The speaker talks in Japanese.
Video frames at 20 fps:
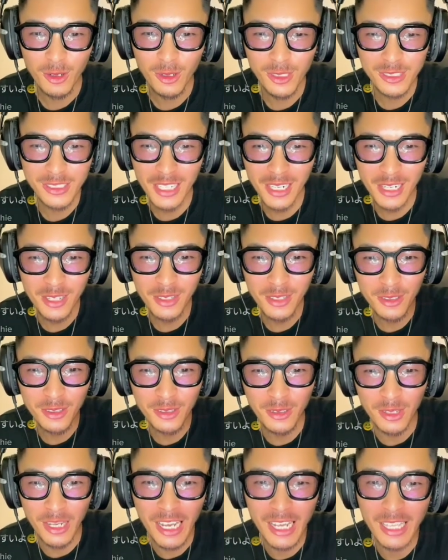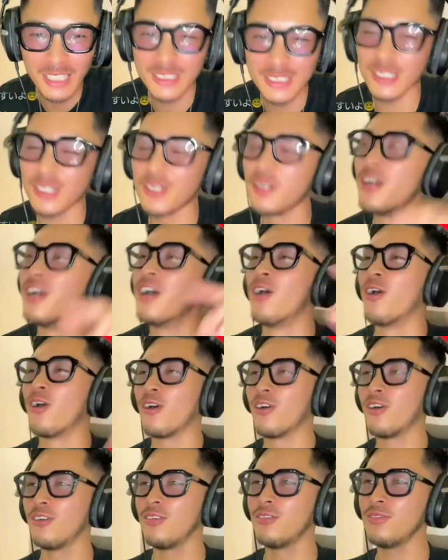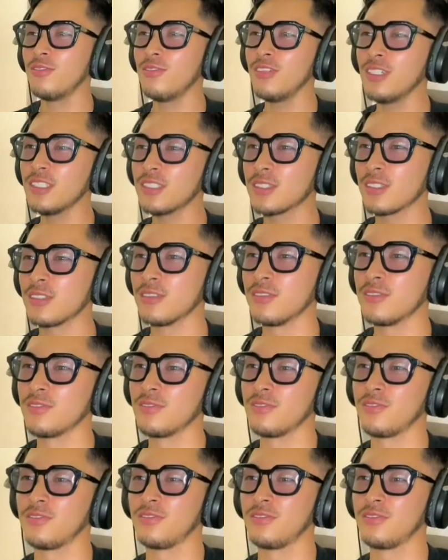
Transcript: 大阪の人早すぎほんまっすよ